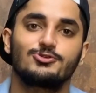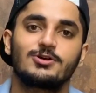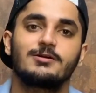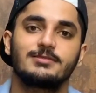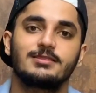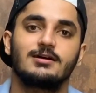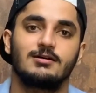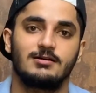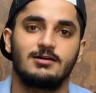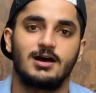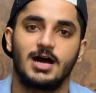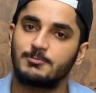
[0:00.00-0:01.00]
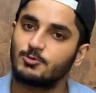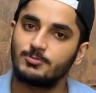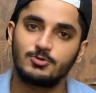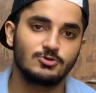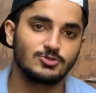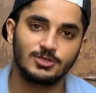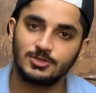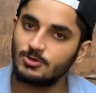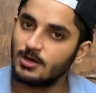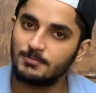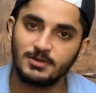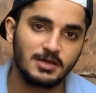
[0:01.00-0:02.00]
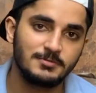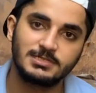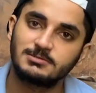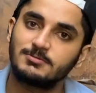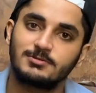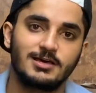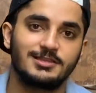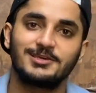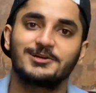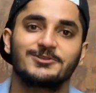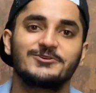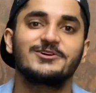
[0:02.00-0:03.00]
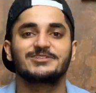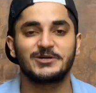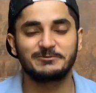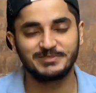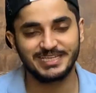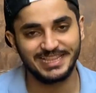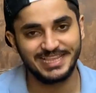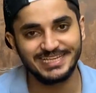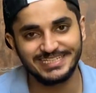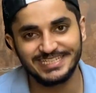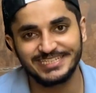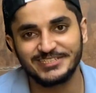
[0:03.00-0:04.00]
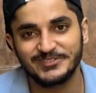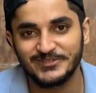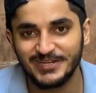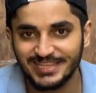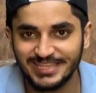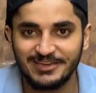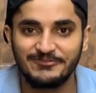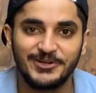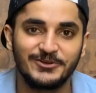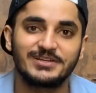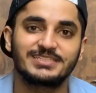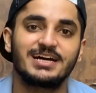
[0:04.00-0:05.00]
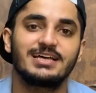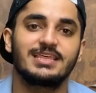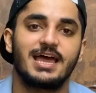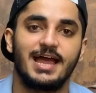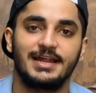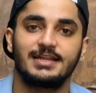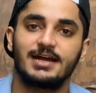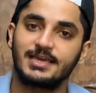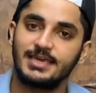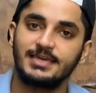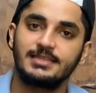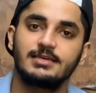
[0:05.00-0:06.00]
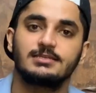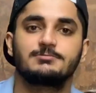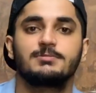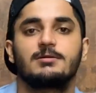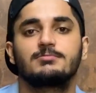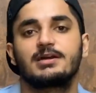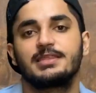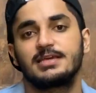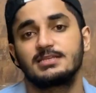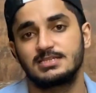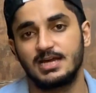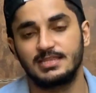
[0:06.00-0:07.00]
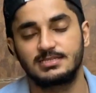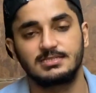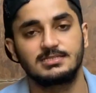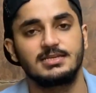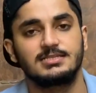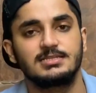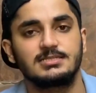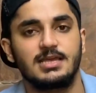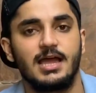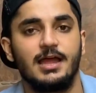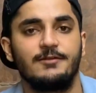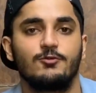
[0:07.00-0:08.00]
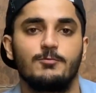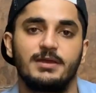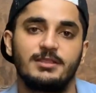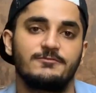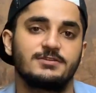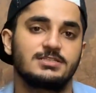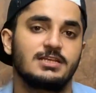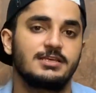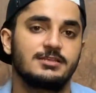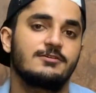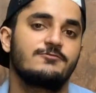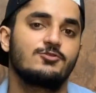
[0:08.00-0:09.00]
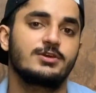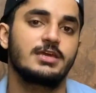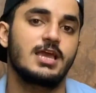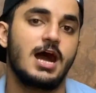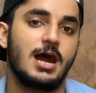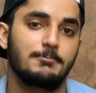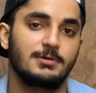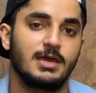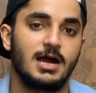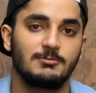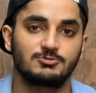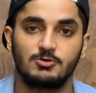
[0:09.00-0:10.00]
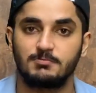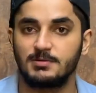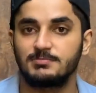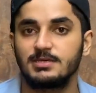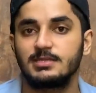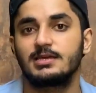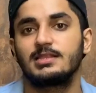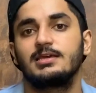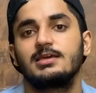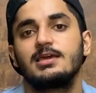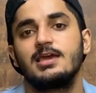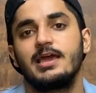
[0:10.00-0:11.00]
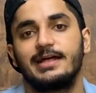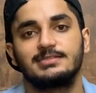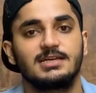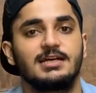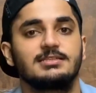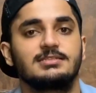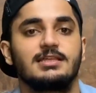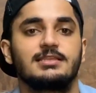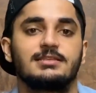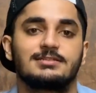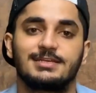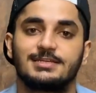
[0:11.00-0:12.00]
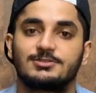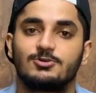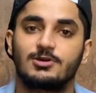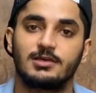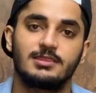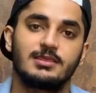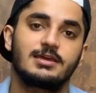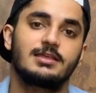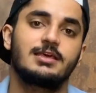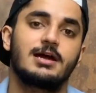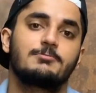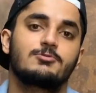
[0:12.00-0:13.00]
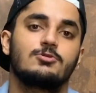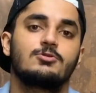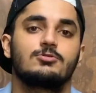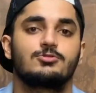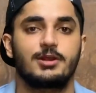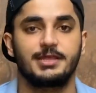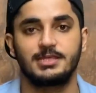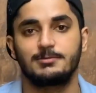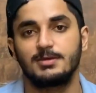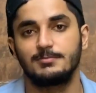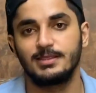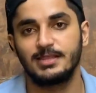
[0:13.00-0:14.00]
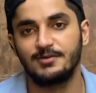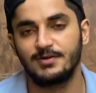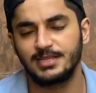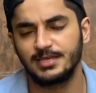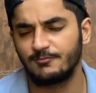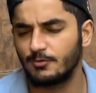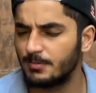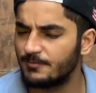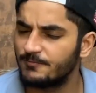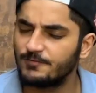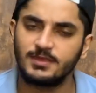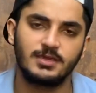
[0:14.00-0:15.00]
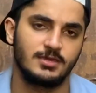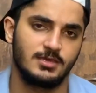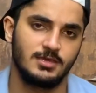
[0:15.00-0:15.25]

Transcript: तो होगा बंदा आपको भी खुश होना तो आप भी कमेंट्स में बता दिया करो तो अब जल्दी से शुरू करते हैं वीडियो के साथ एंड अगेन इसमें हम करेंगे चार एक्सरसाइजेज एंड वो बेनिफिशियल इनफ होंगी आपके आर्म्स को पंप देने के लिए एंड साथ ही साथ इन एक्सरसाइज को करने के लिए आपको ट्रेनिंग भी मिलने वाली है वो भी फ्री